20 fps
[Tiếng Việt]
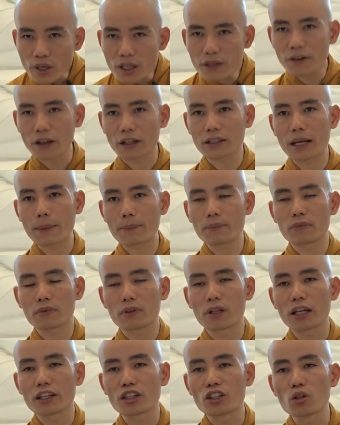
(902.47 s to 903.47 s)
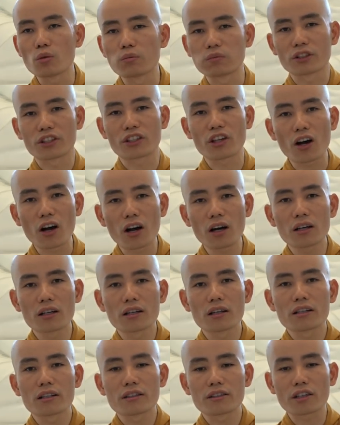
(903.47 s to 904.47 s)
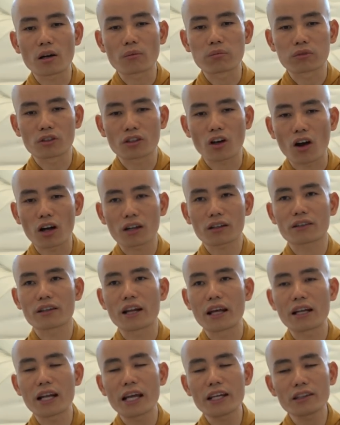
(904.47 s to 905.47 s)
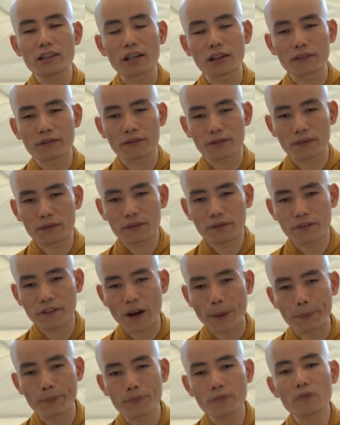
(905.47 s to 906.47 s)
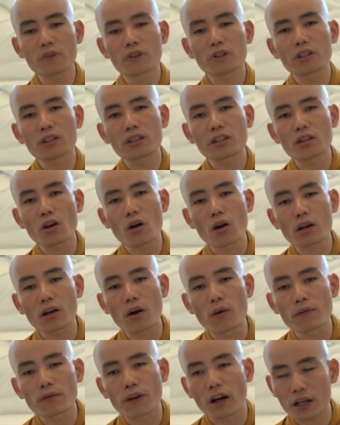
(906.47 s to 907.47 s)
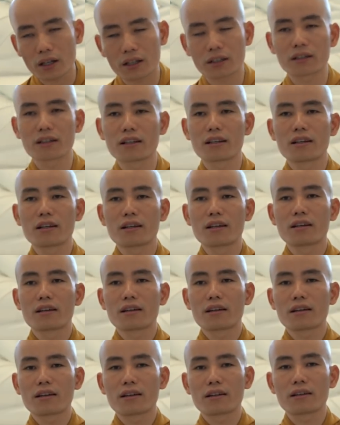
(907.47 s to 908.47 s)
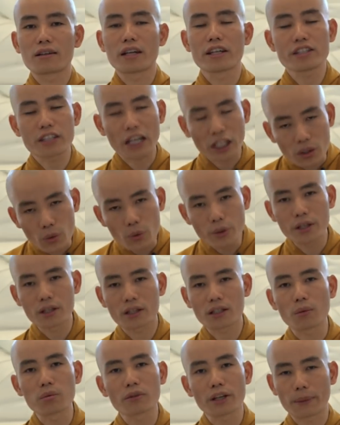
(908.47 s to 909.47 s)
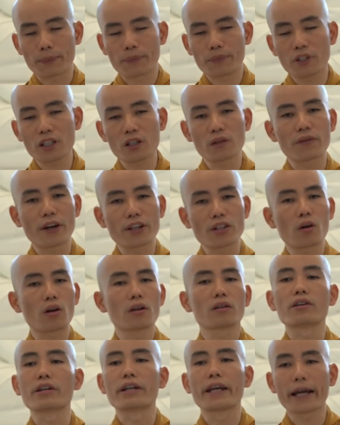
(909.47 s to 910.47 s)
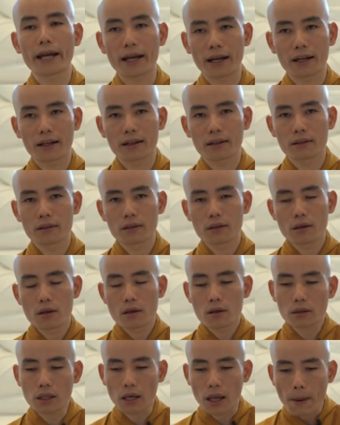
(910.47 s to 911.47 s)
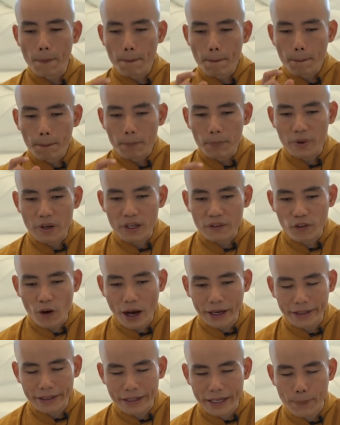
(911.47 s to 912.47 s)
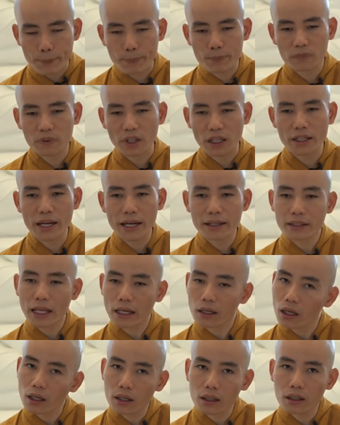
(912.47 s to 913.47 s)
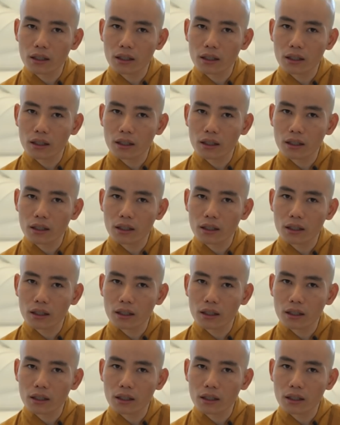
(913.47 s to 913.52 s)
mươi phần trăm là dùng cho trồng trọt để lấy thực phẩm cho con vật để chăn nuôi công nghiệp, chứ không phải cho con người để ăn. Tức là khoảng năm tỷ hecta đất